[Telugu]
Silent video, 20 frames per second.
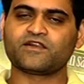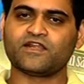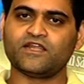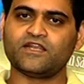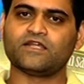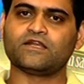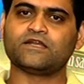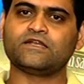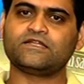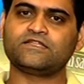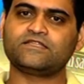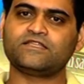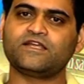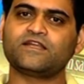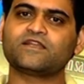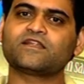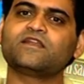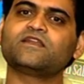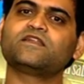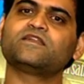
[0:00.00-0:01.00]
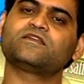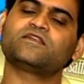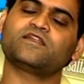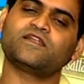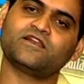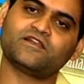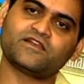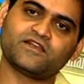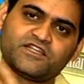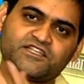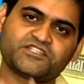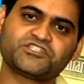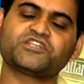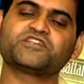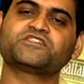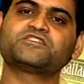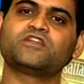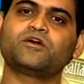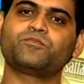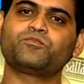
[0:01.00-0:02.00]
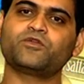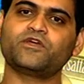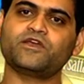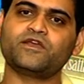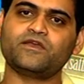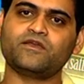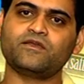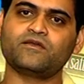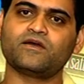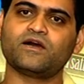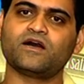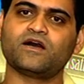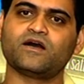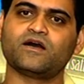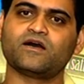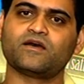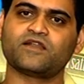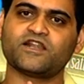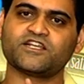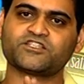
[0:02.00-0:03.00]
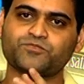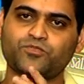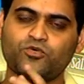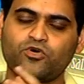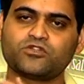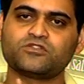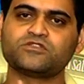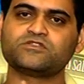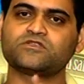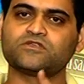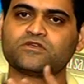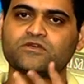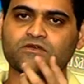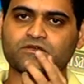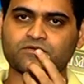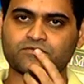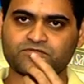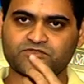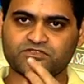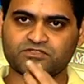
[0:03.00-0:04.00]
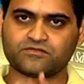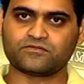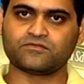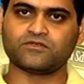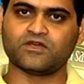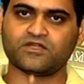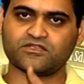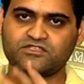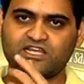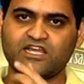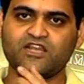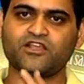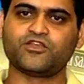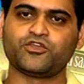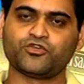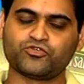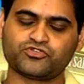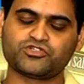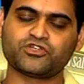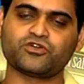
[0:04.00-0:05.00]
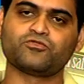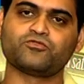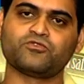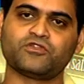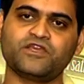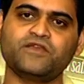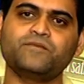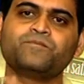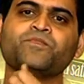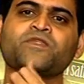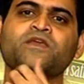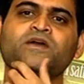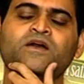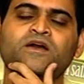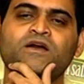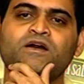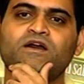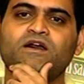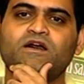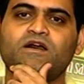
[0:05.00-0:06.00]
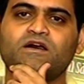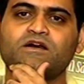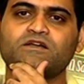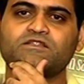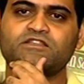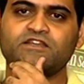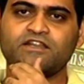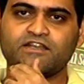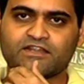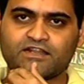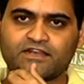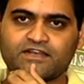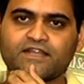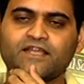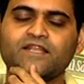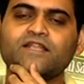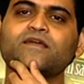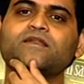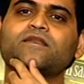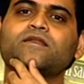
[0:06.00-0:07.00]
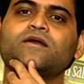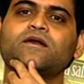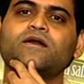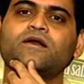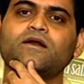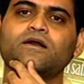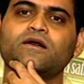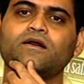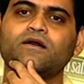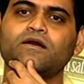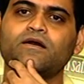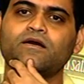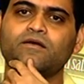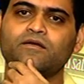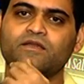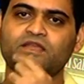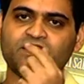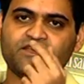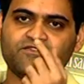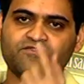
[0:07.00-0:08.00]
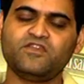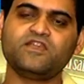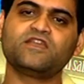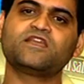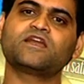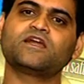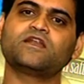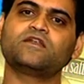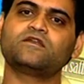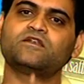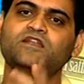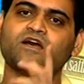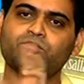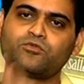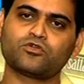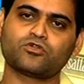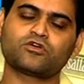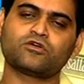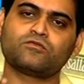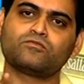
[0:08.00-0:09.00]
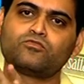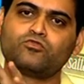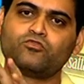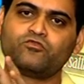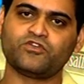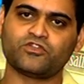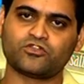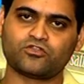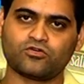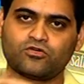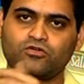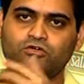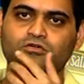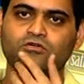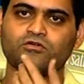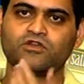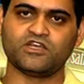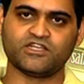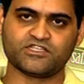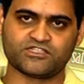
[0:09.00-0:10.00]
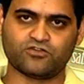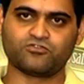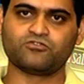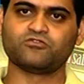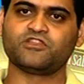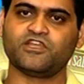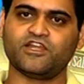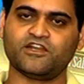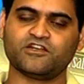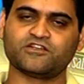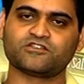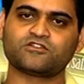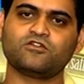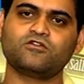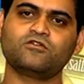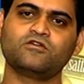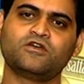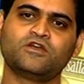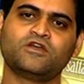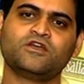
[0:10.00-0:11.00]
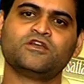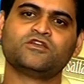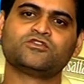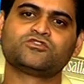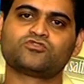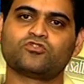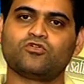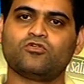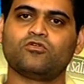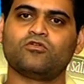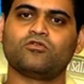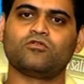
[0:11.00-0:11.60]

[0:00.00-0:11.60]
ట్రైలర్ అండి థియేటికల్ ట్రైలర్ రిలీజ్ చేసినప్పుడే రెస్పాన్స్ చాలా హ్యూజ్గా ఉంది థియేటికల్ ట్రైలర్ ఈ వీకెండ్ డమరుకం మూవీతో రిలీజ్ అవుతుంది థియేటర్స్లో సో